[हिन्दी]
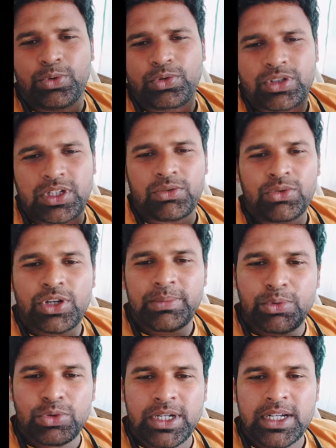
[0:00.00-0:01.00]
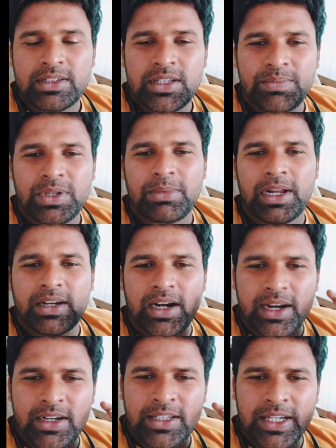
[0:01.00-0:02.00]
पूछते हैं उनके पूजने का सबसे बड़ा
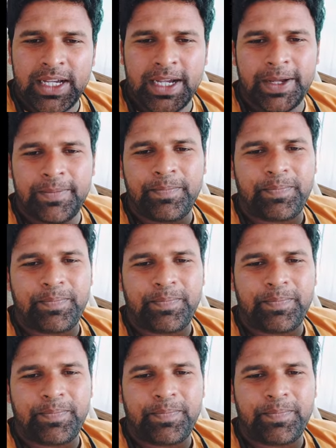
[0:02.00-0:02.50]
कारण यह है